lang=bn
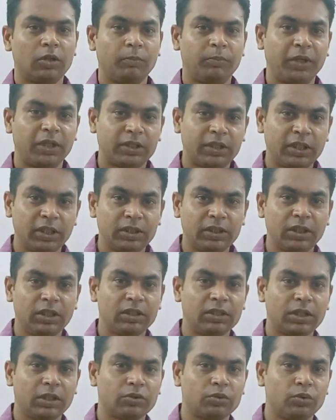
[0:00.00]
তো বেসিক
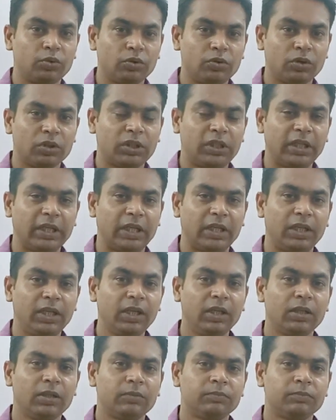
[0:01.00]
জিনিসটা শুরু করতে গেলে